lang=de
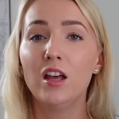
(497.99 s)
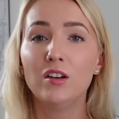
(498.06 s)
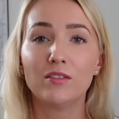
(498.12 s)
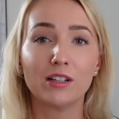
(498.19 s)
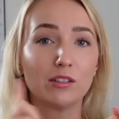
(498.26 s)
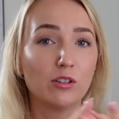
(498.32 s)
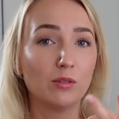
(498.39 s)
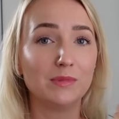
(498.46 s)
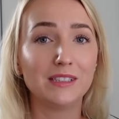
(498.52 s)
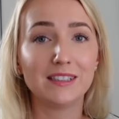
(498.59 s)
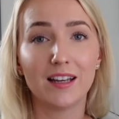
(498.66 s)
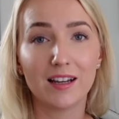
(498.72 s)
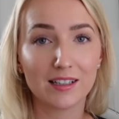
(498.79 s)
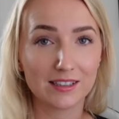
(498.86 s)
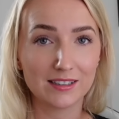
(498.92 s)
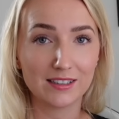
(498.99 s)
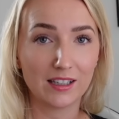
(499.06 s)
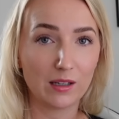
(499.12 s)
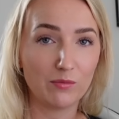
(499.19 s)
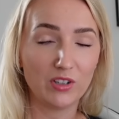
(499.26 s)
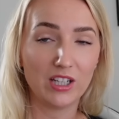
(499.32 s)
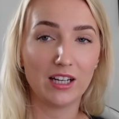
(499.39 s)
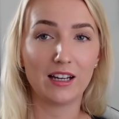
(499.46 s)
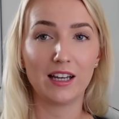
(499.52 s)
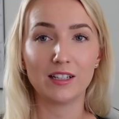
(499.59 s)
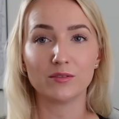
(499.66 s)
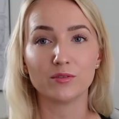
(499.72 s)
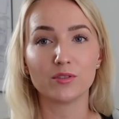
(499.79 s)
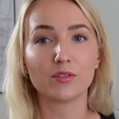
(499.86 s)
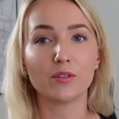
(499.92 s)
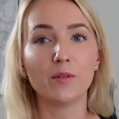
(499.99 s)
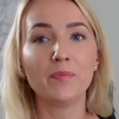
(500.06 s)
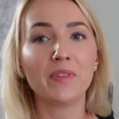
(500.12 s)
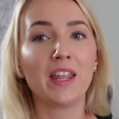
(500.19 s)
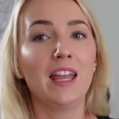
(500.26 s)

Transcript: Wann kommt die Tagescreme wieder rein und so?